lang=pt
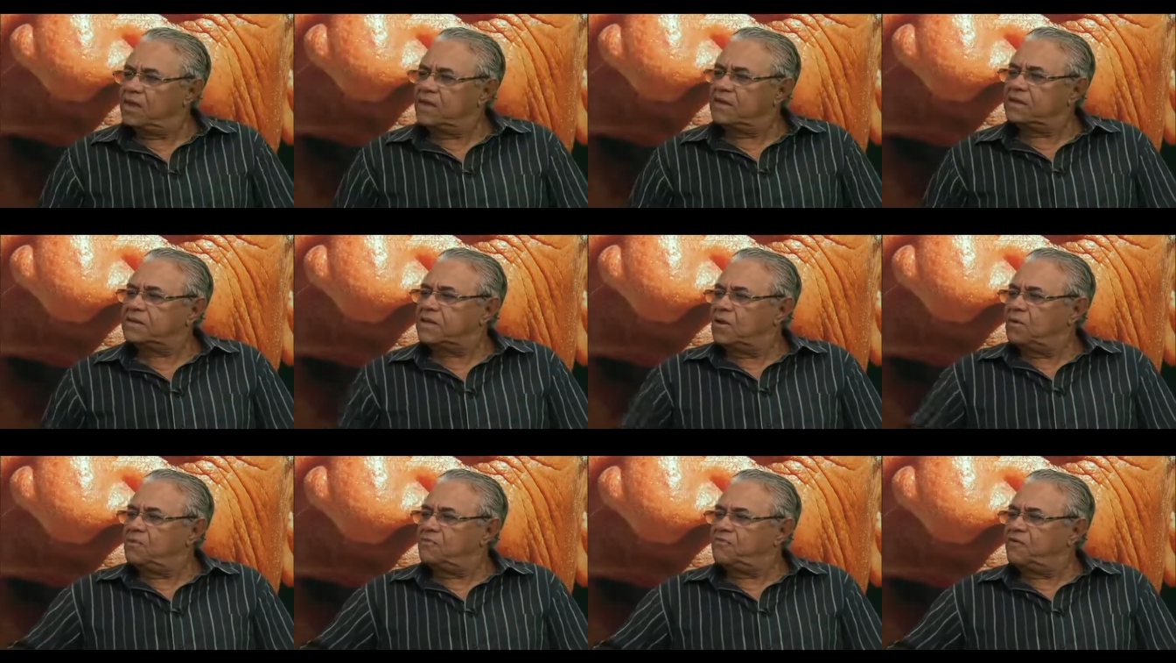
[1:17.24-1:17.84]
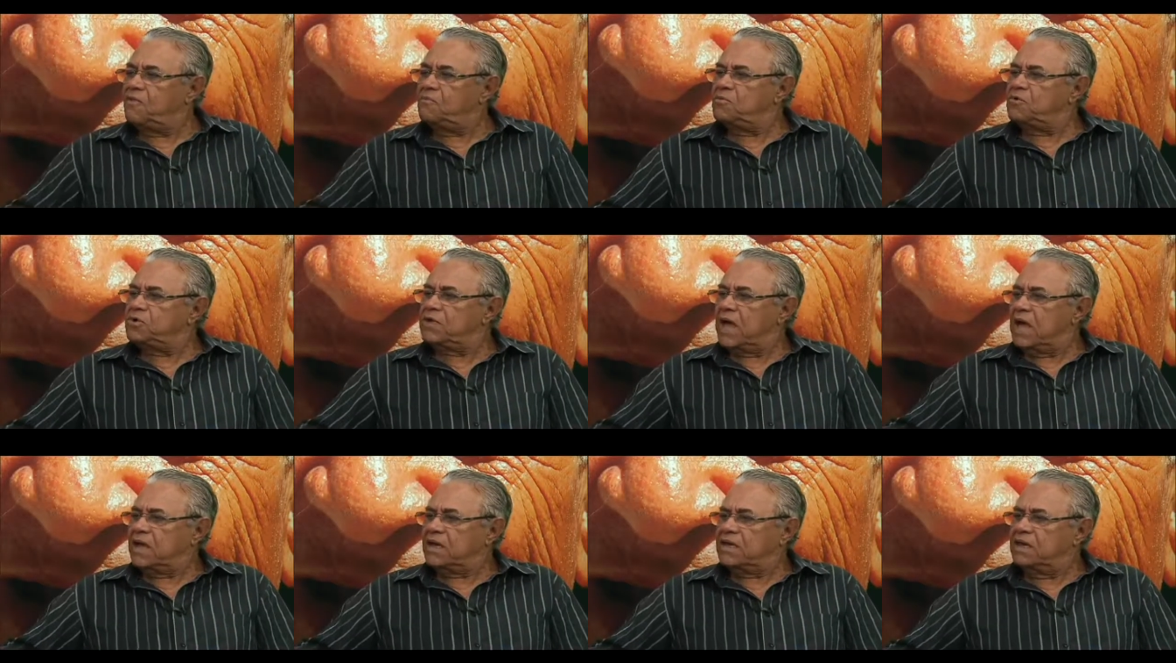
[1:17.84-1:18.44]
Então vamos
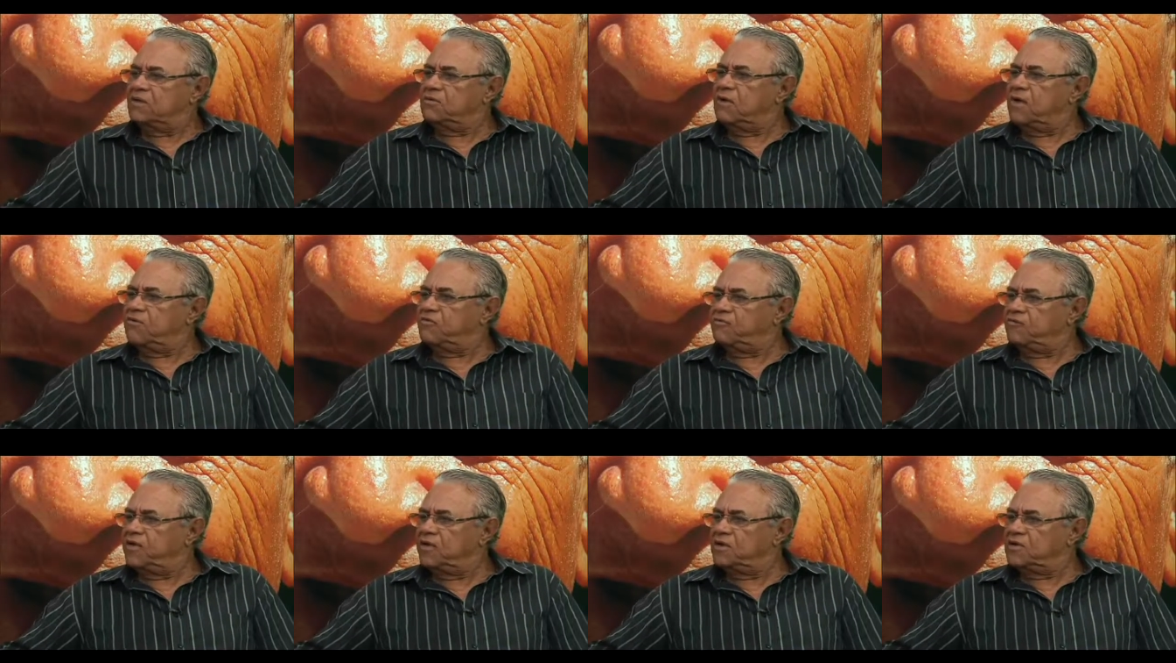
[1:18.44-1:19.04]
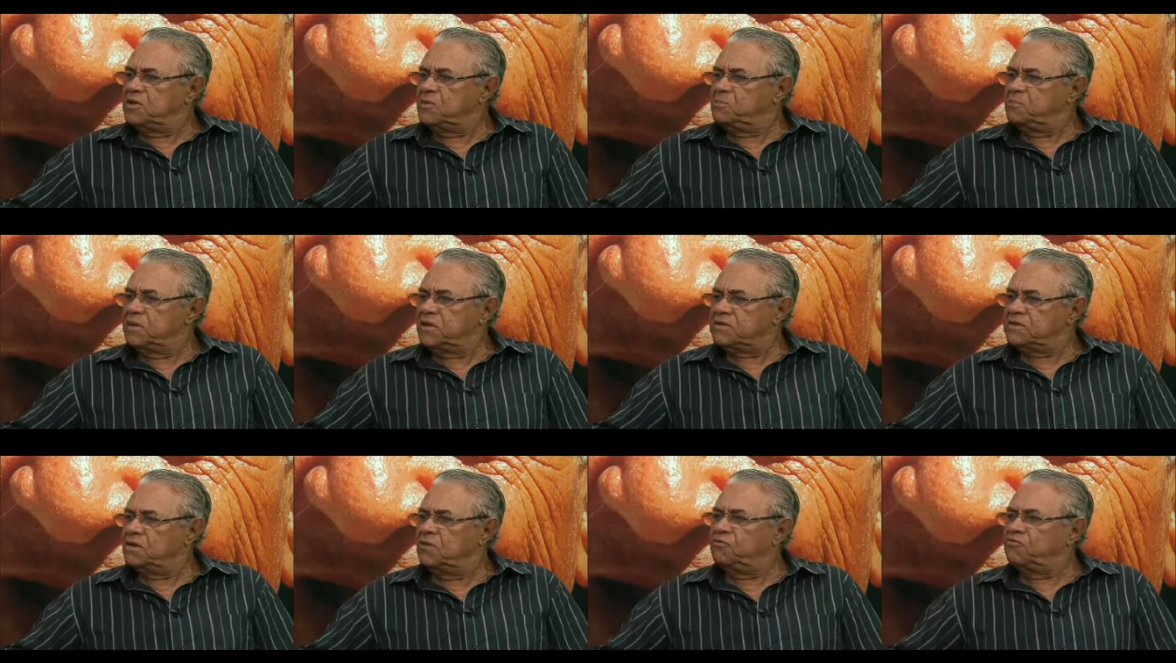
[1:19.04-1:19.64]
mudar aqui, não é filho de
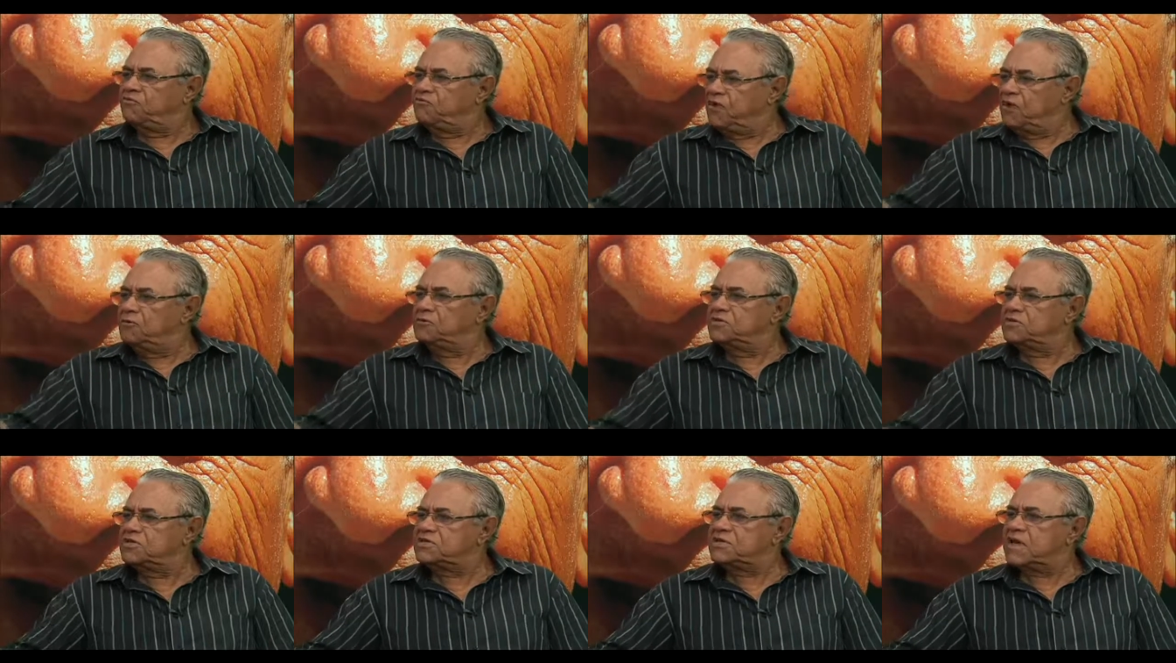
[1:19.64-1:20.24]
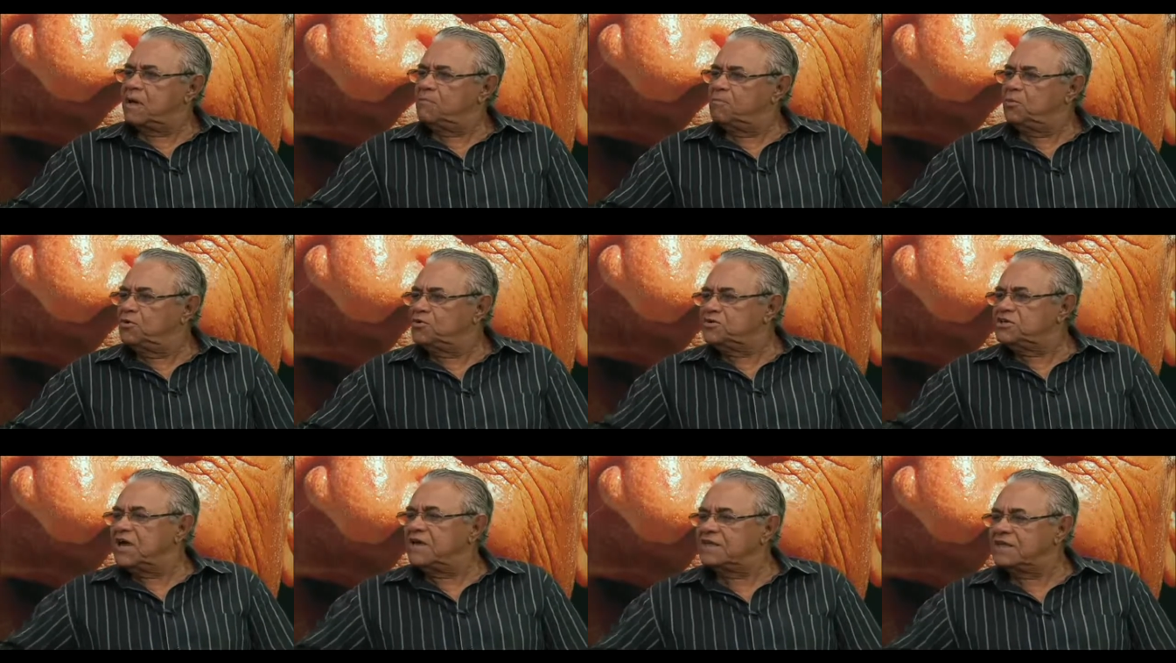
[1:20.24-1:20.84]
peixe, não. Filho de
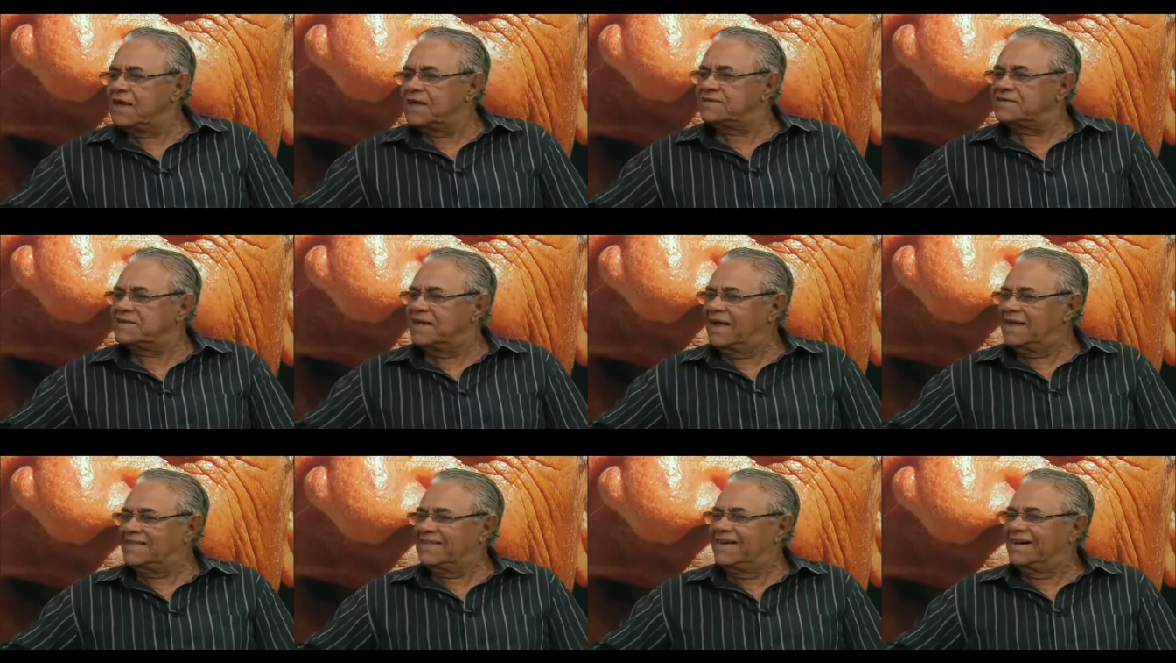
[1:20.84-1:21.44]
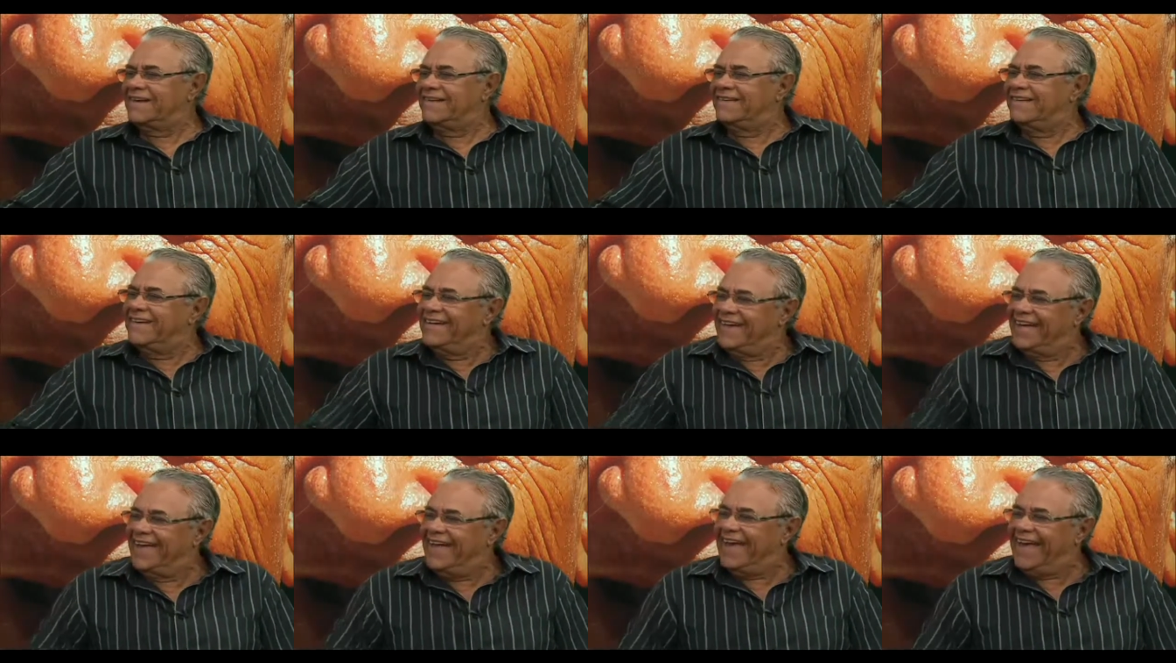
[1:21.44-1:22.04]
sabu já nasce nadando.
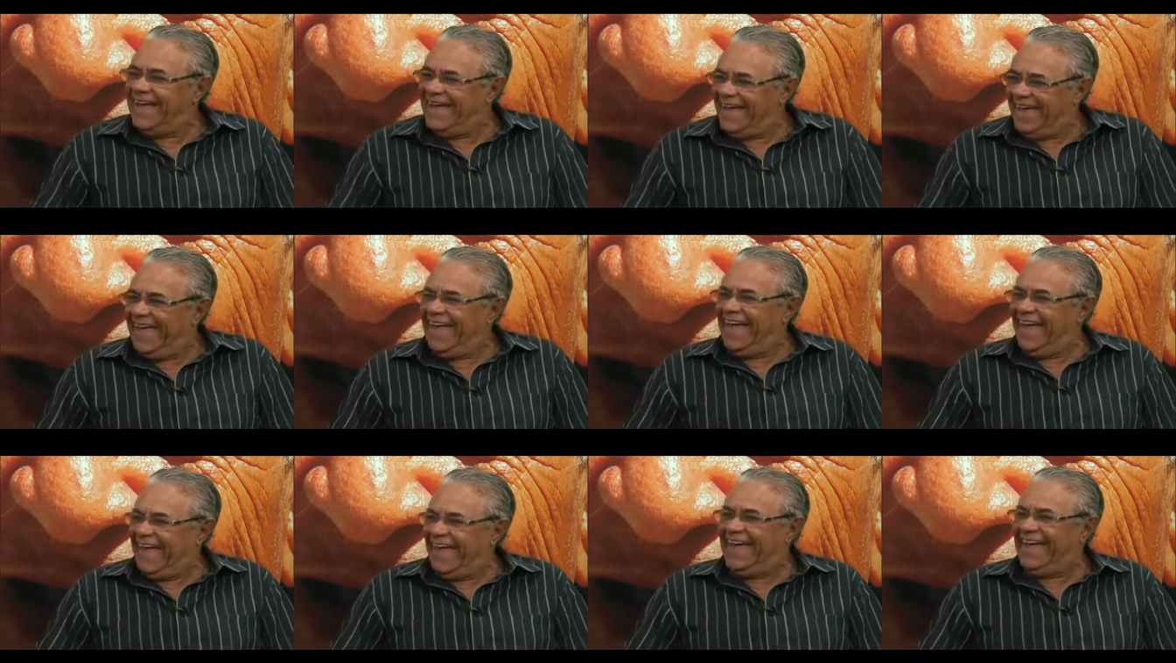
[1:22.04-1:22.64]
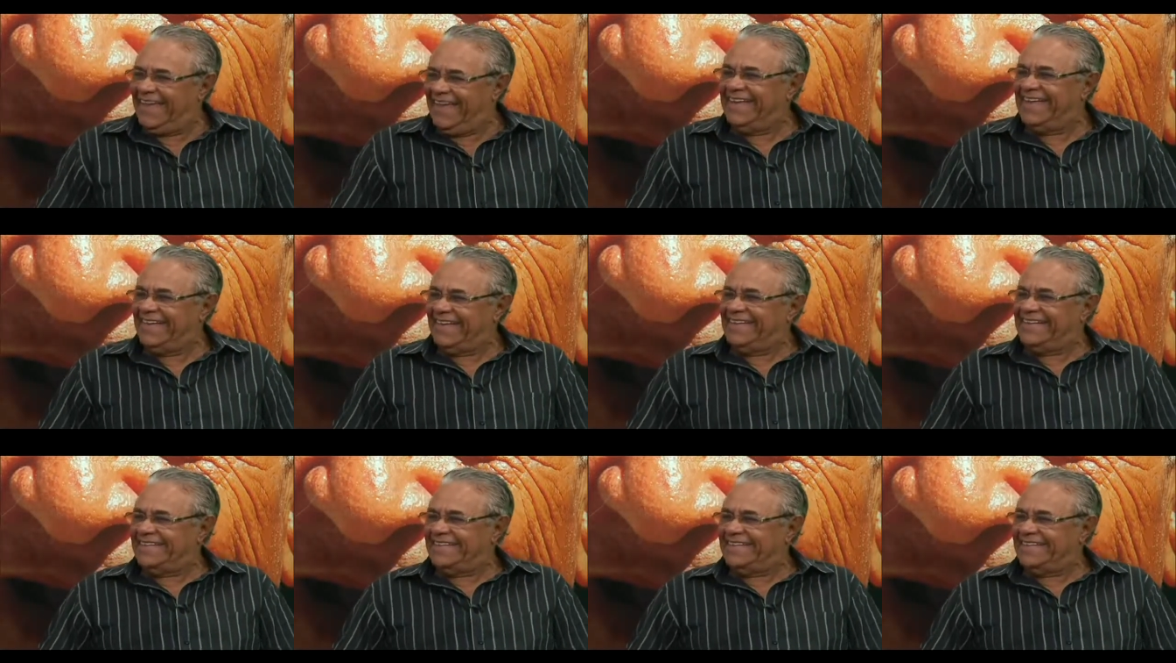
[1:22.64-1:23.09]
já nasce nadando.